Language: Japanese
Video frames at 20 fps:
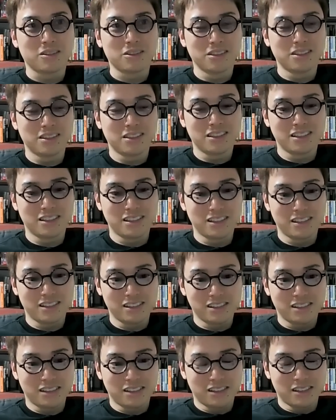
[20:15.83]
ど、
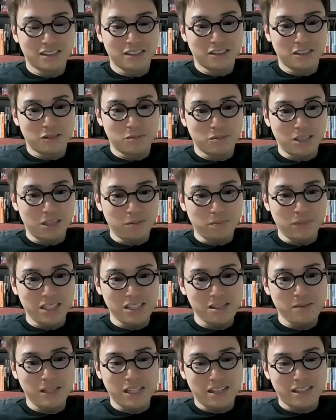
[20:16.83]
まあ、あんま
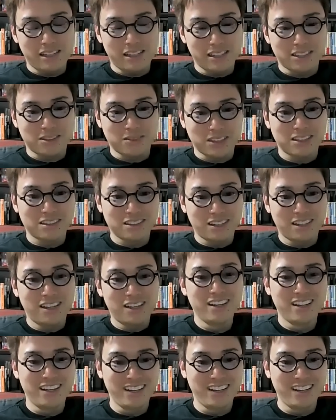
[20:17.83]
り意味ない気がしますね。